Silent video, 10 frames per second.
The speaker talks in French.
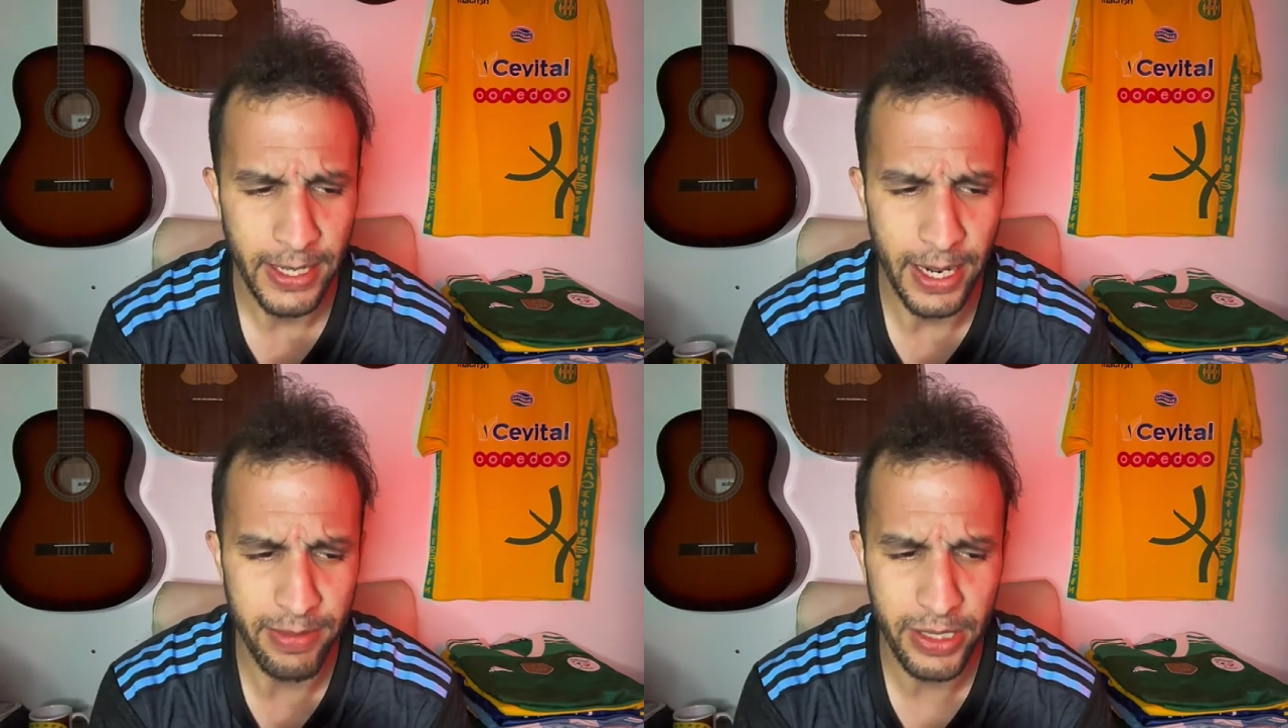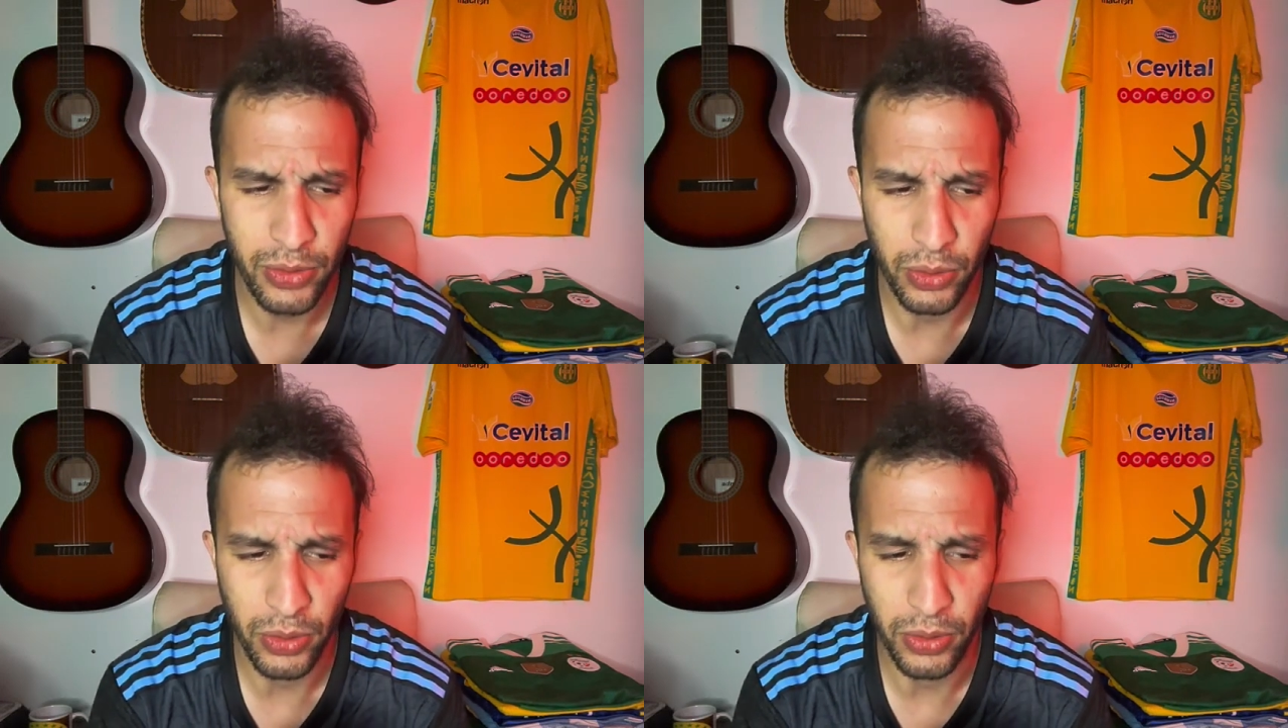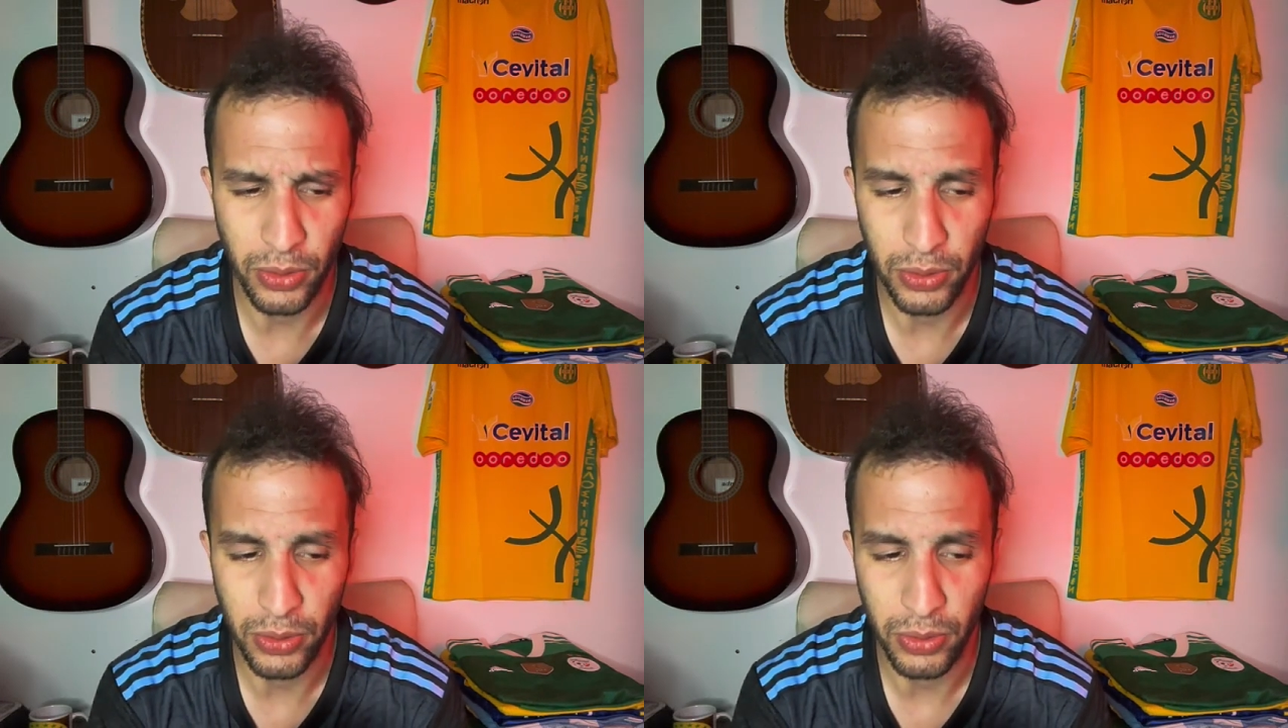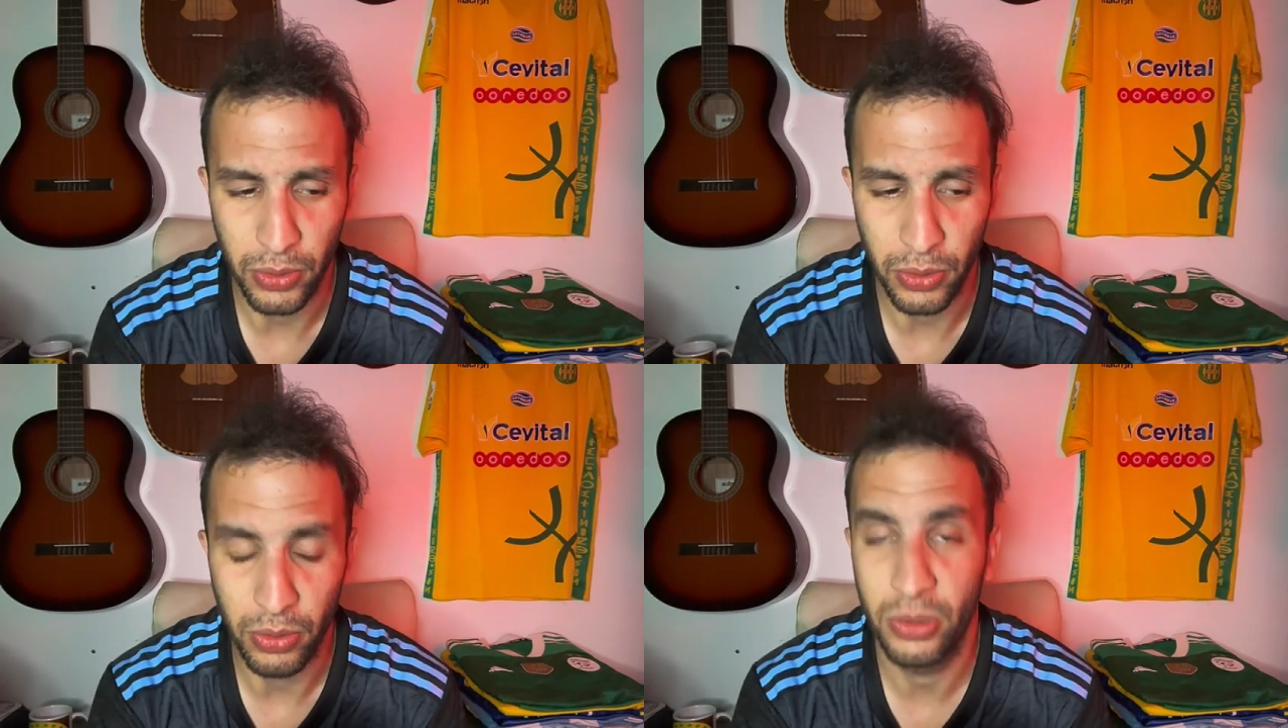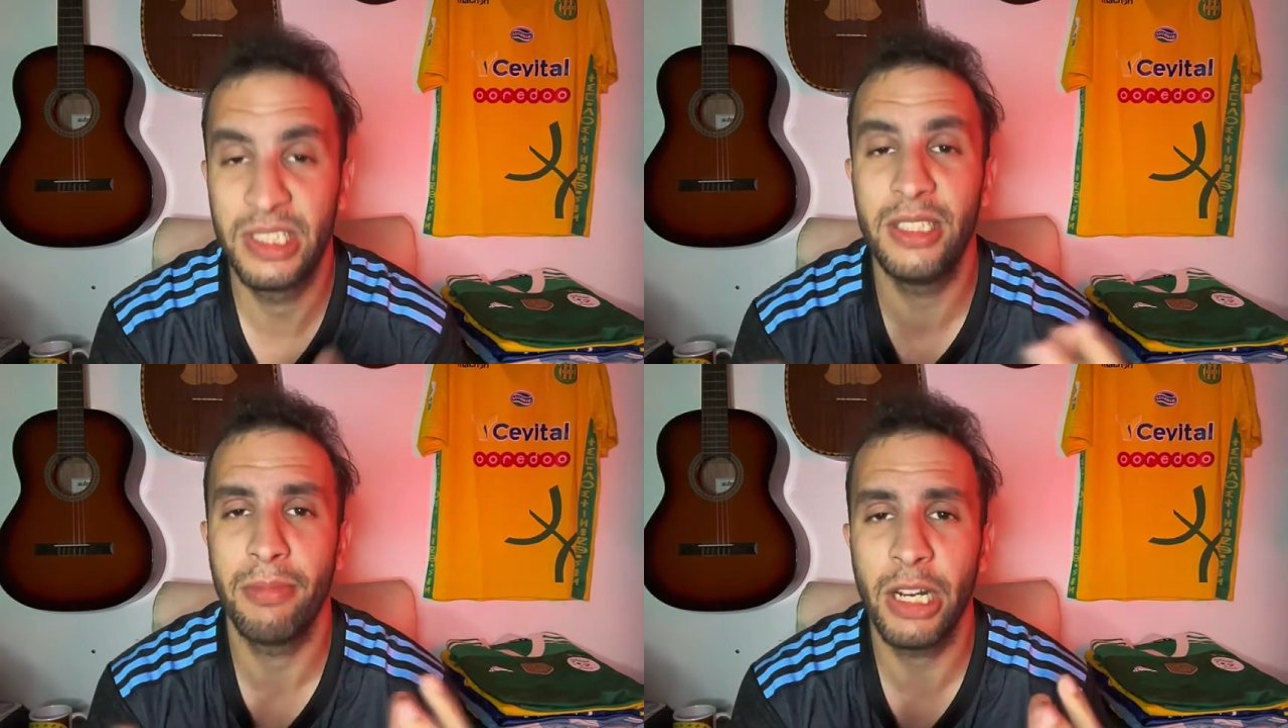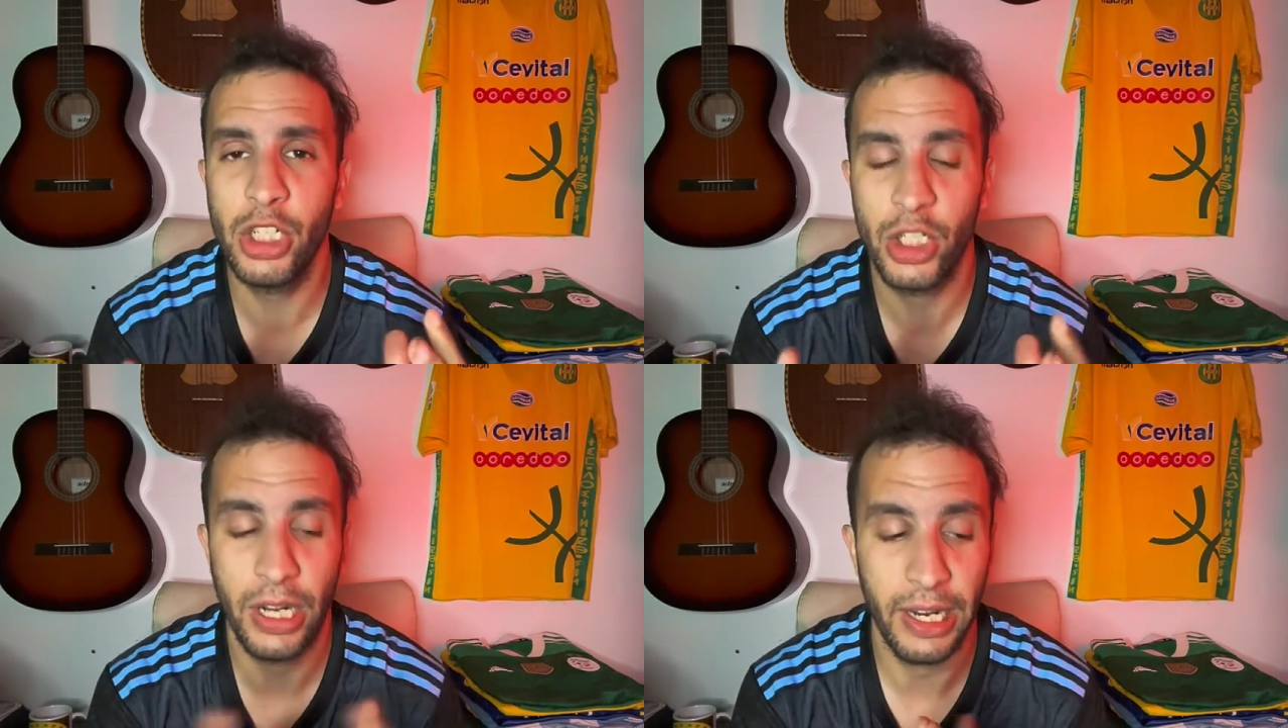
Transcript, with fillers: avec euh, six matchs